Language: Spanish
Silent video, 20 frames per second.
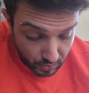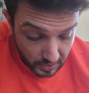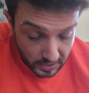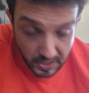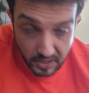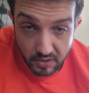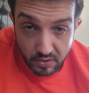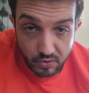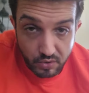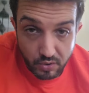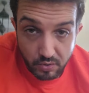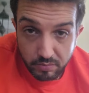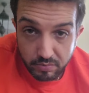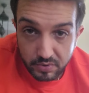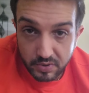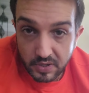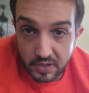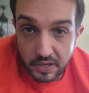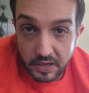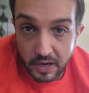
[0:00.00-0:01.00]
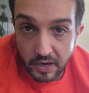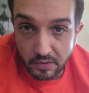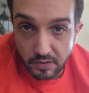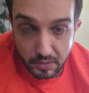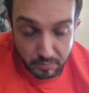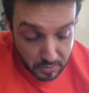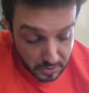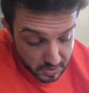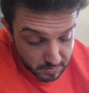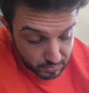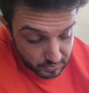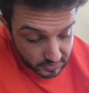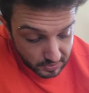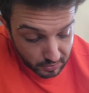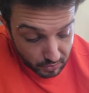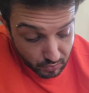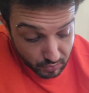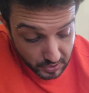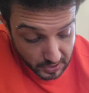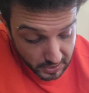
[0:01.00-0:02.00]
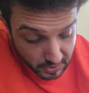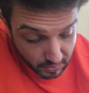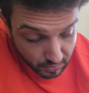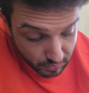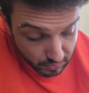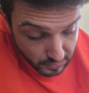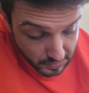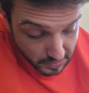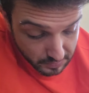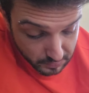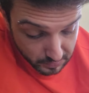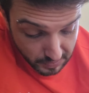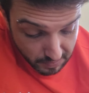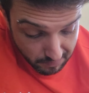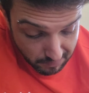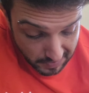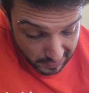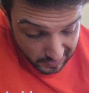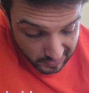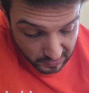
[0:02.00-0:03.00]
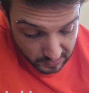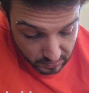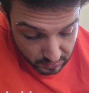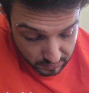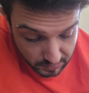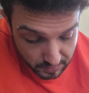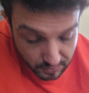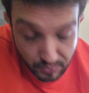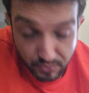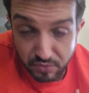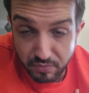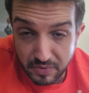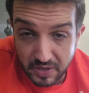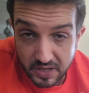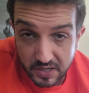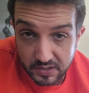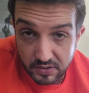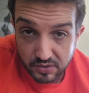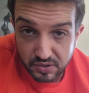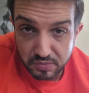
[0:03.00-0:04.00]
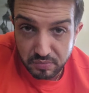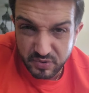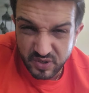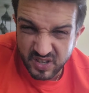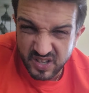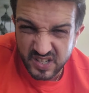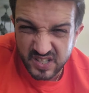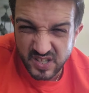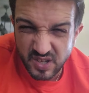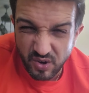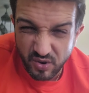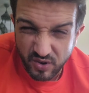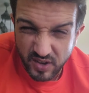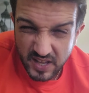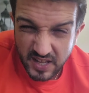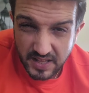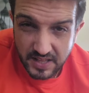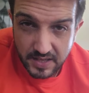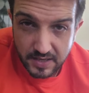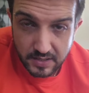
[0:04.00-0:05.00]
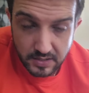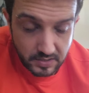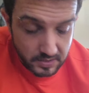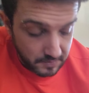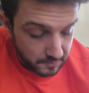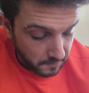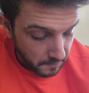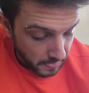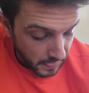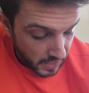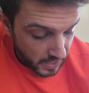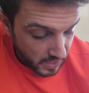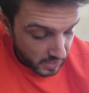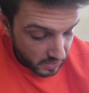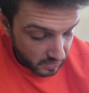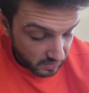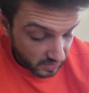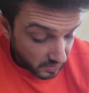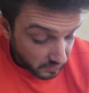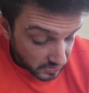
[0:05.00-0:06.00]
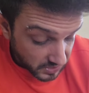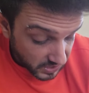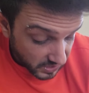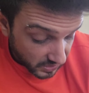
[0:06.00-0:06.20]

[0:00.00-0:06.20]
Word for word: rojito, porque claro, al principio estás rojito, las zonas blancas sobre todo en mi caso se ponen así rojitas. Debe